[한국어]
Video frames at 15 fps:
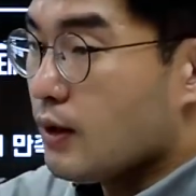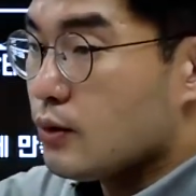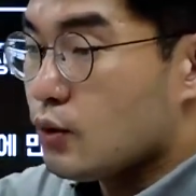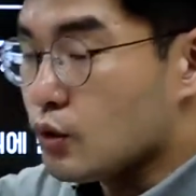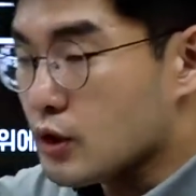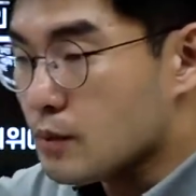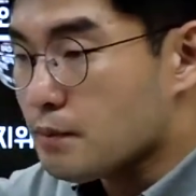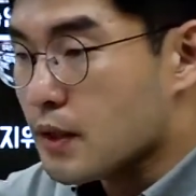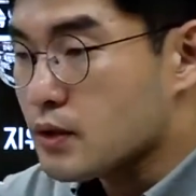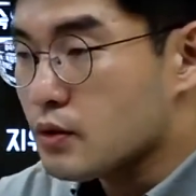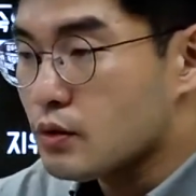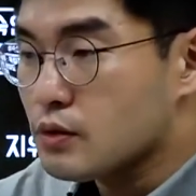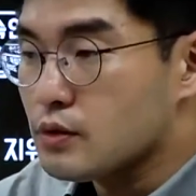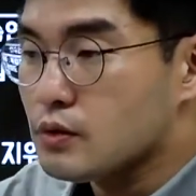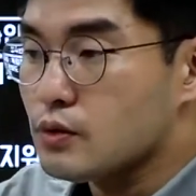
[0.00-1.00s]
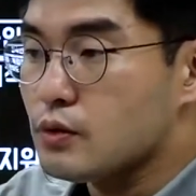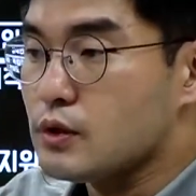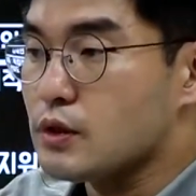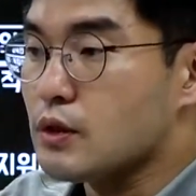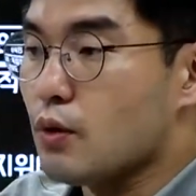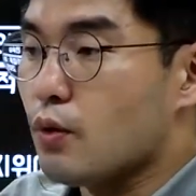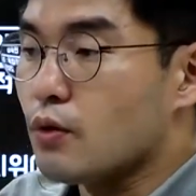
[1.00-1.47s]
조직 발전은
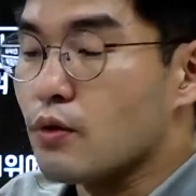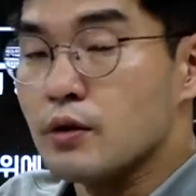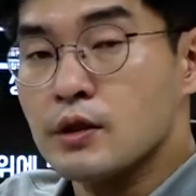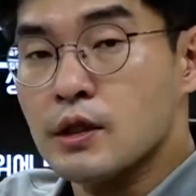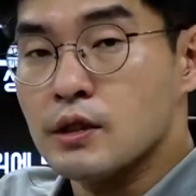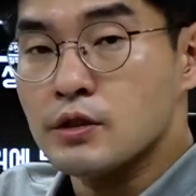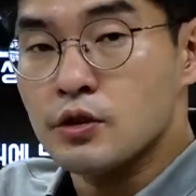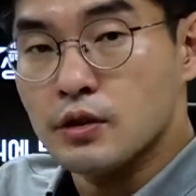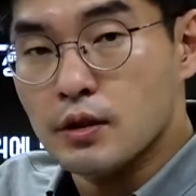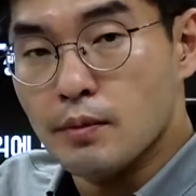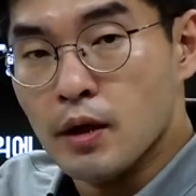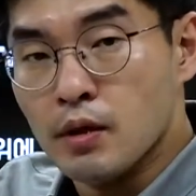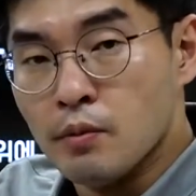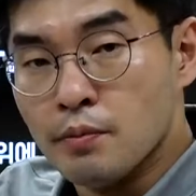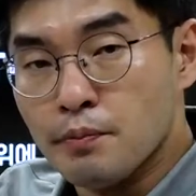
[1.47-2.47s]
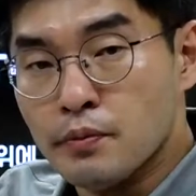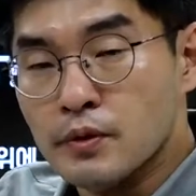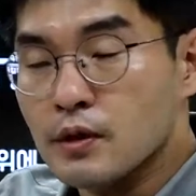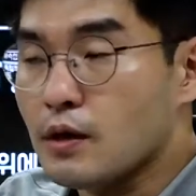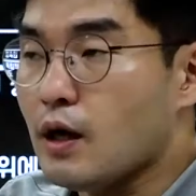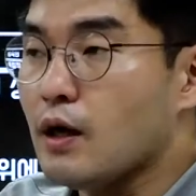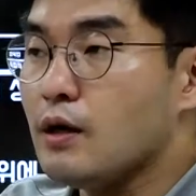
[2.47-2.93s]
솔직히 올거니나이션
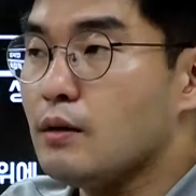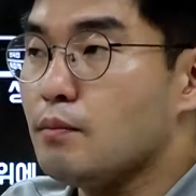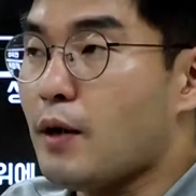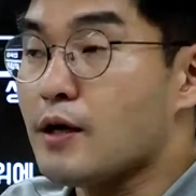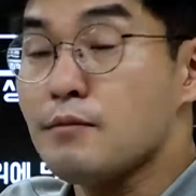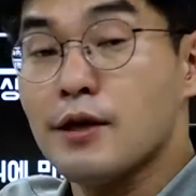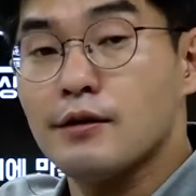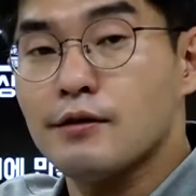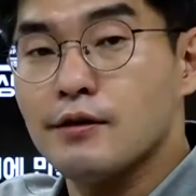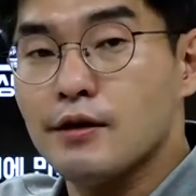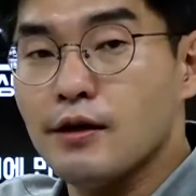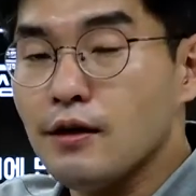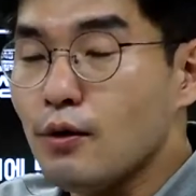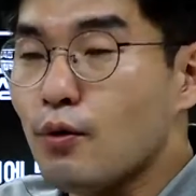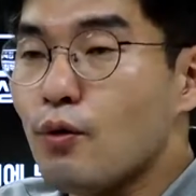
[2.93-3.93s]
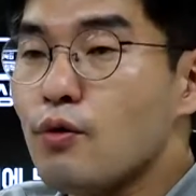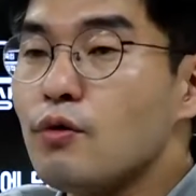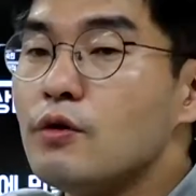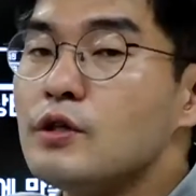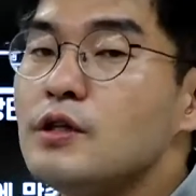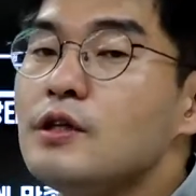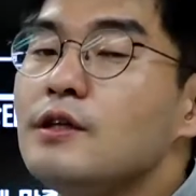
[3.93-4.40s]
디벨롭먼트 아 발음이 안 되네.
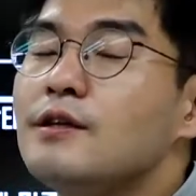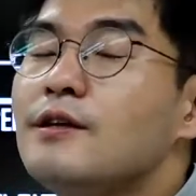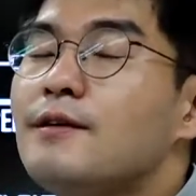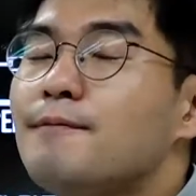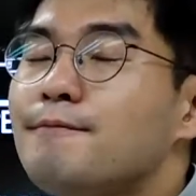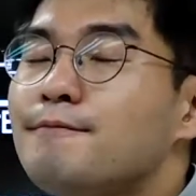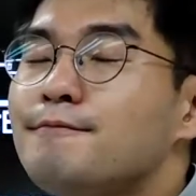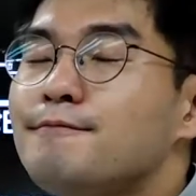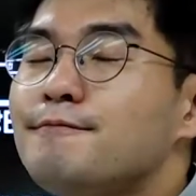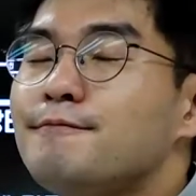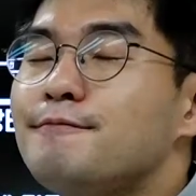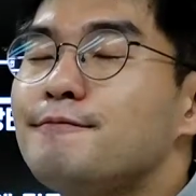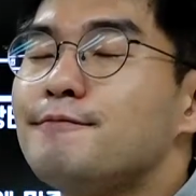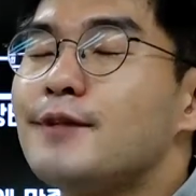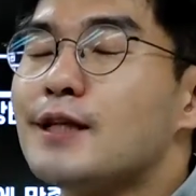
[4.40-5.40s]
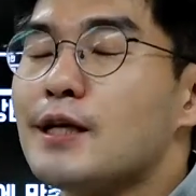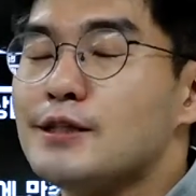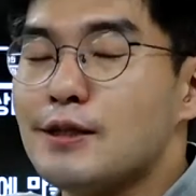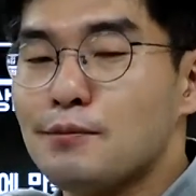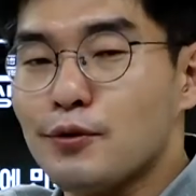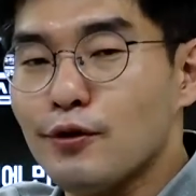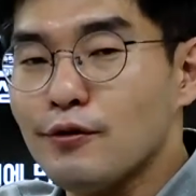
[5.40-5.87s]
올거니
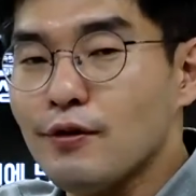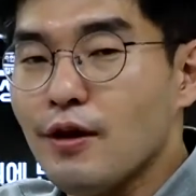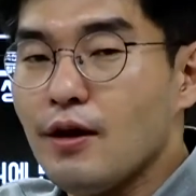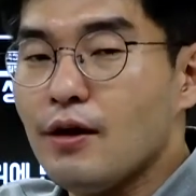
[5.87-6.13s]
다시 한번